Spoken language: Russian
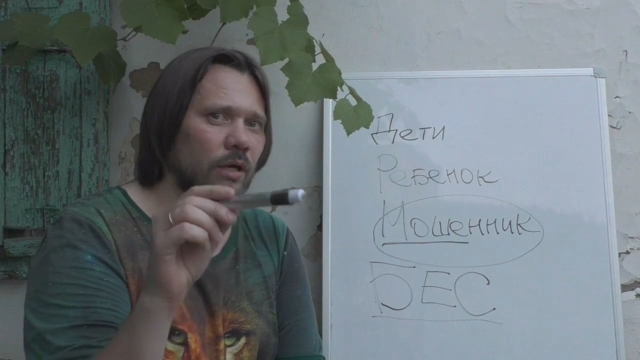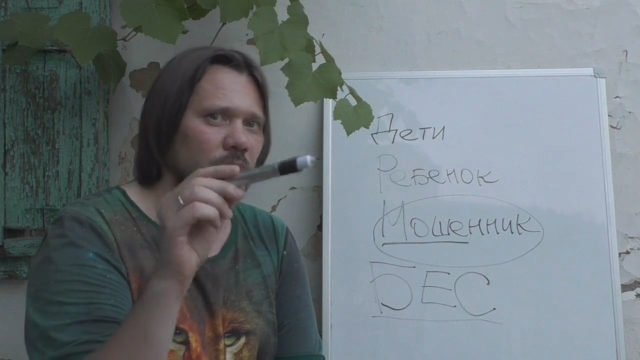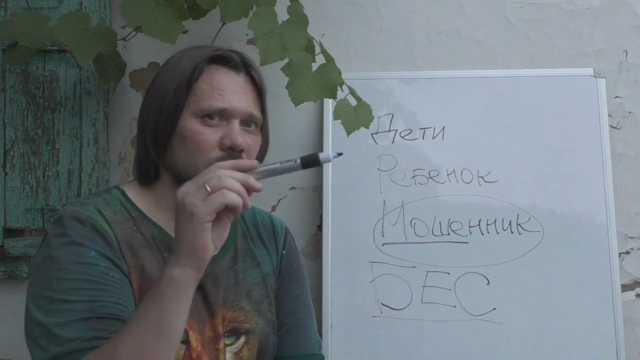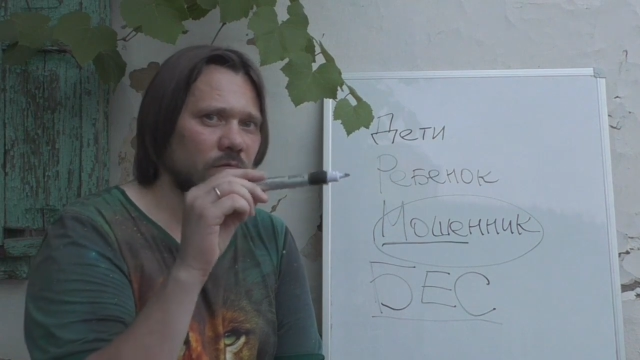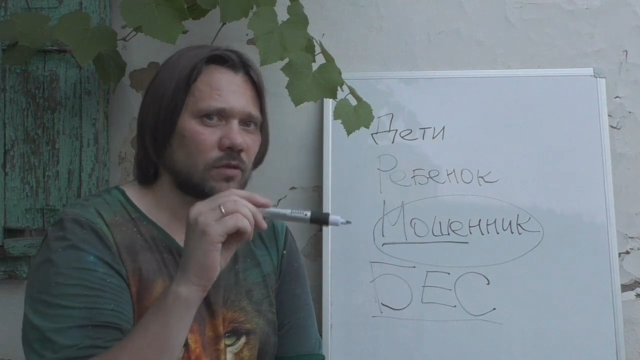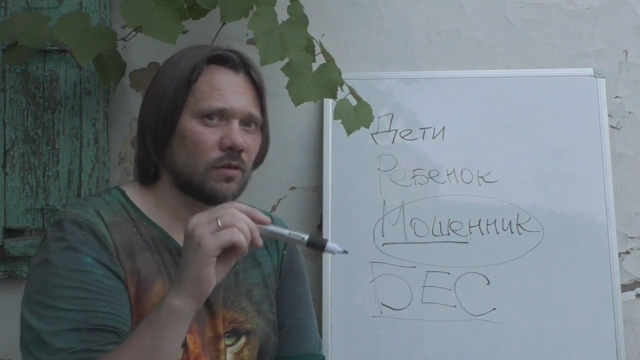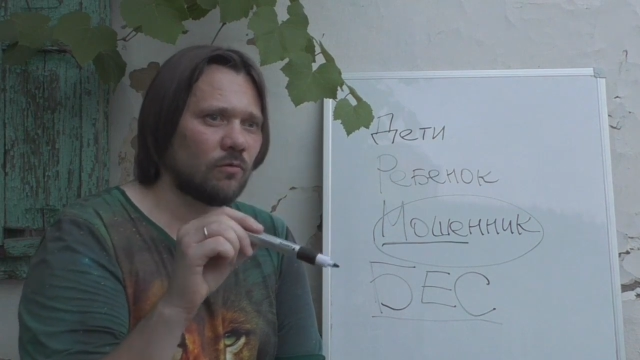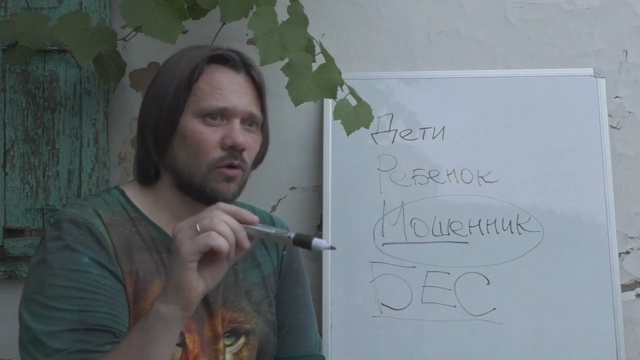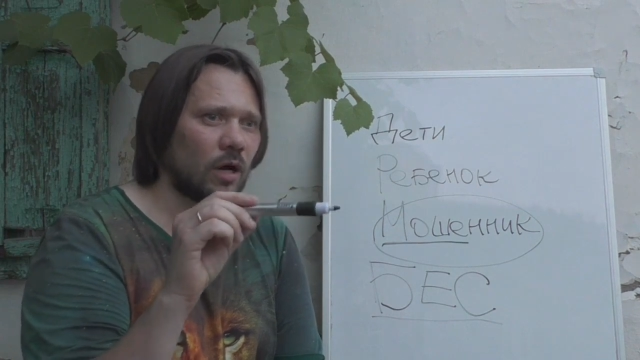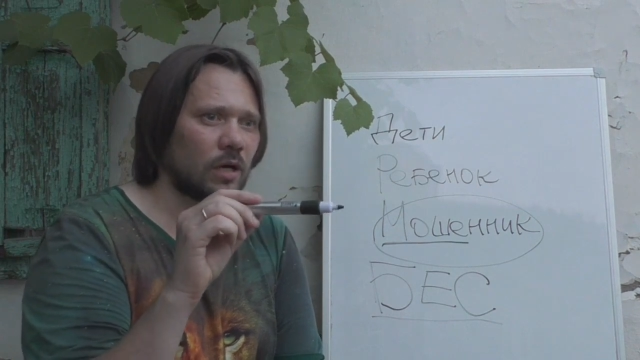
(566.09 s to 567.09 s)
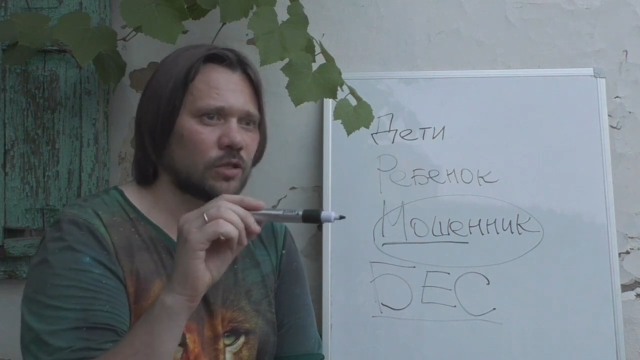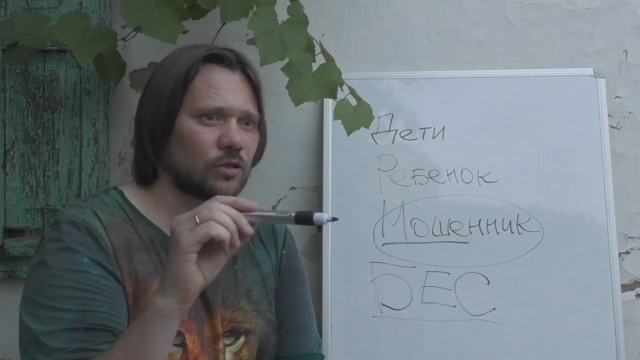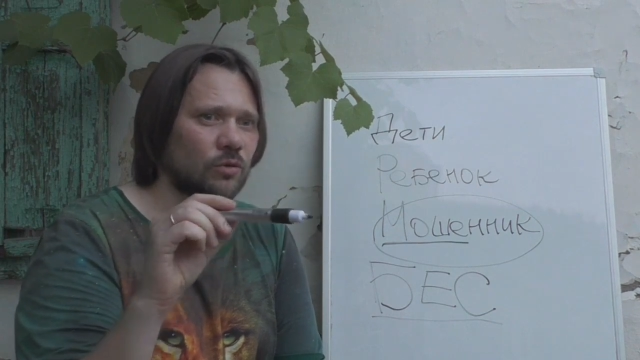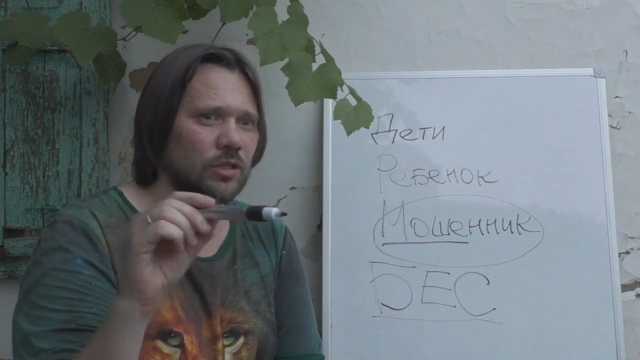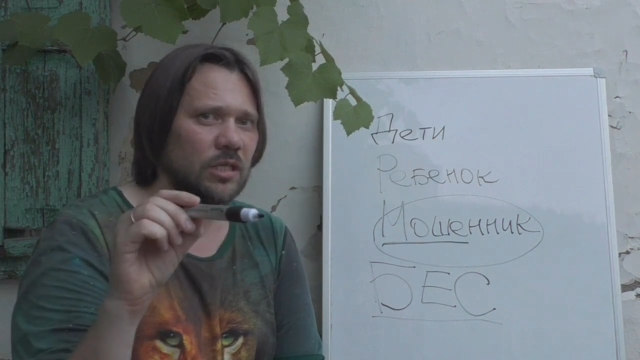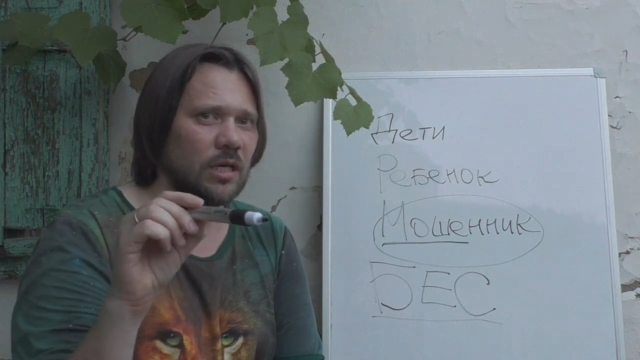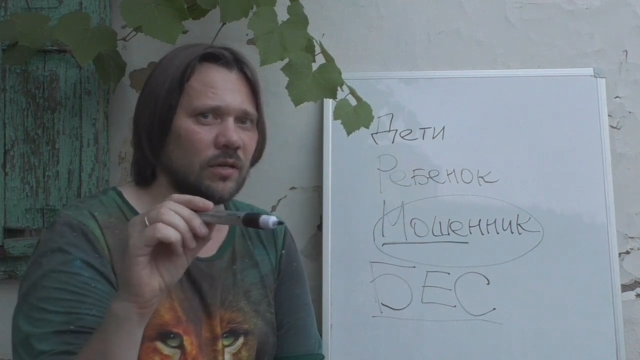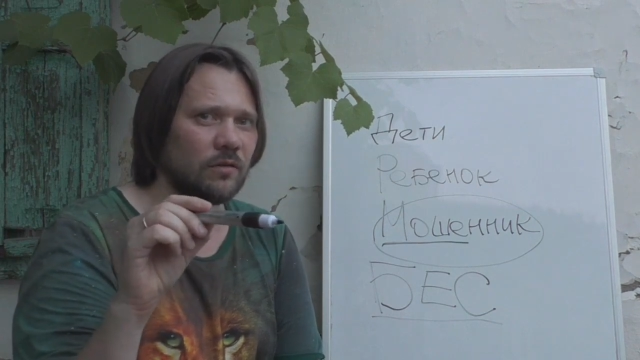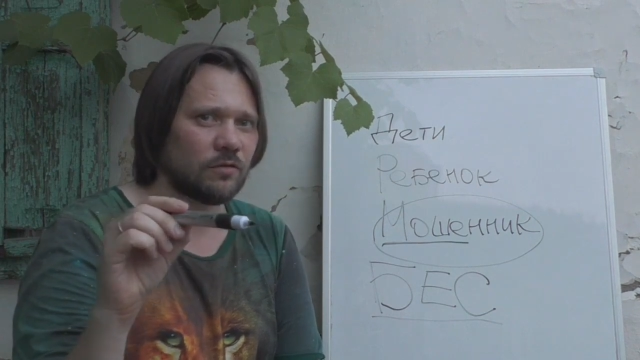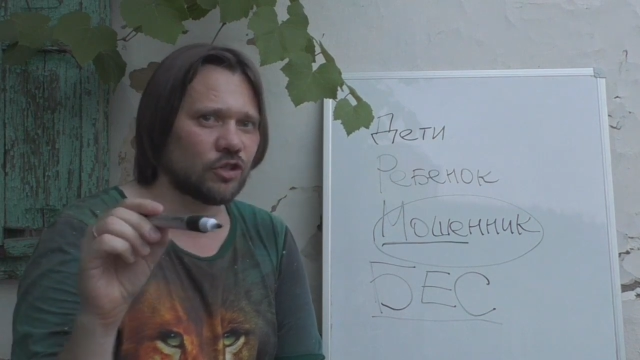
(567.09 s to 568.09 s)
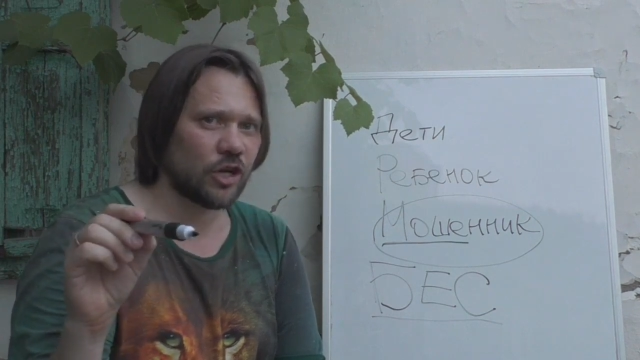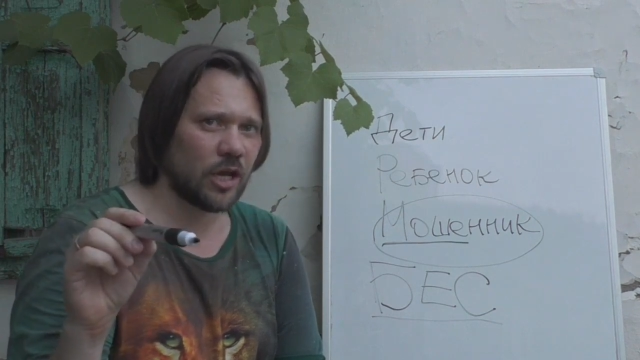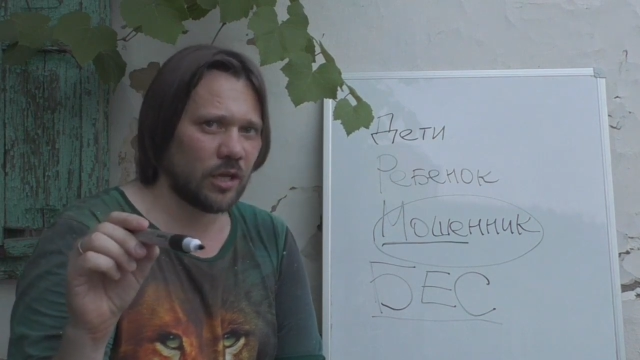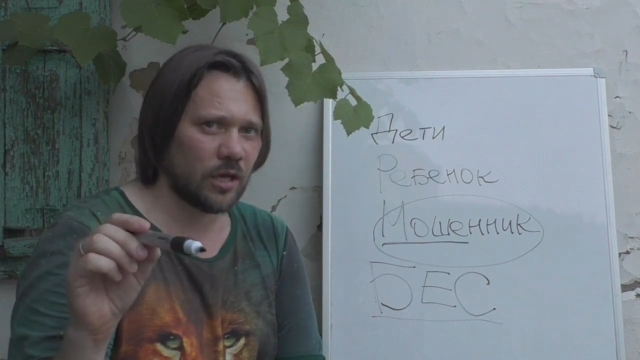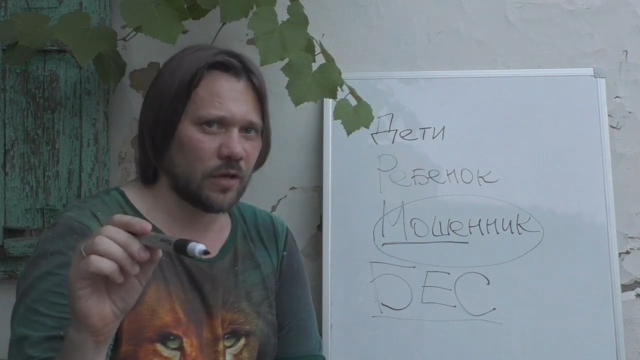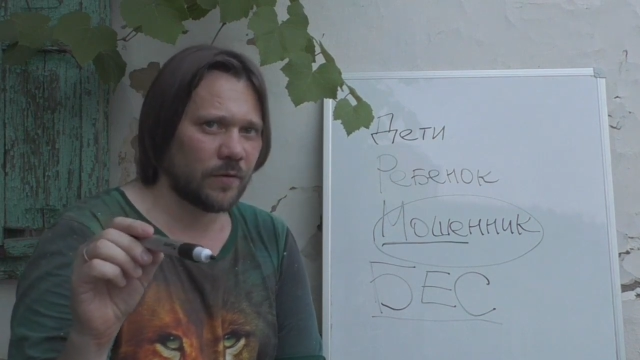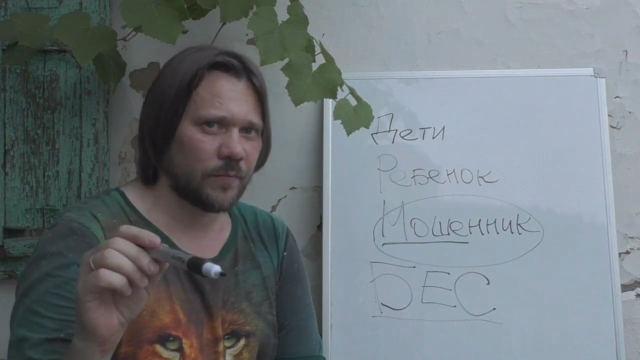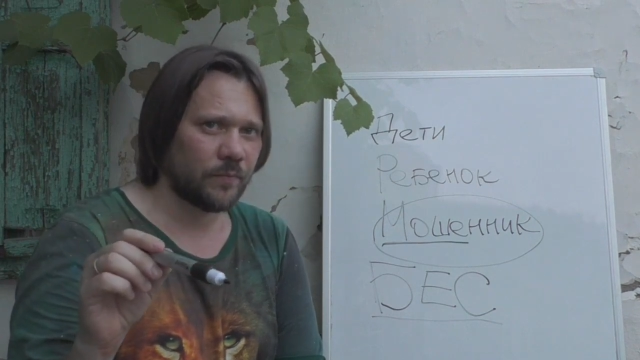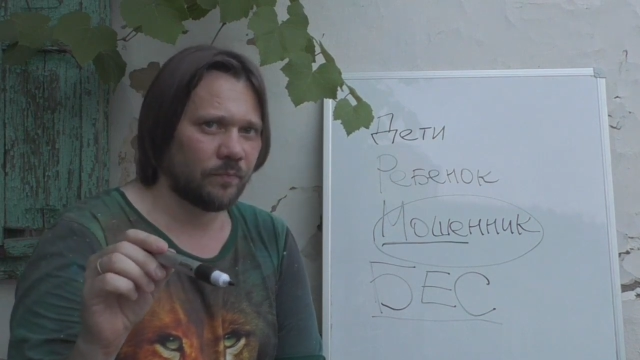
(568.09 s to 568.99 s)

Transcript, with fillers: это световое кольцо, тика – движение –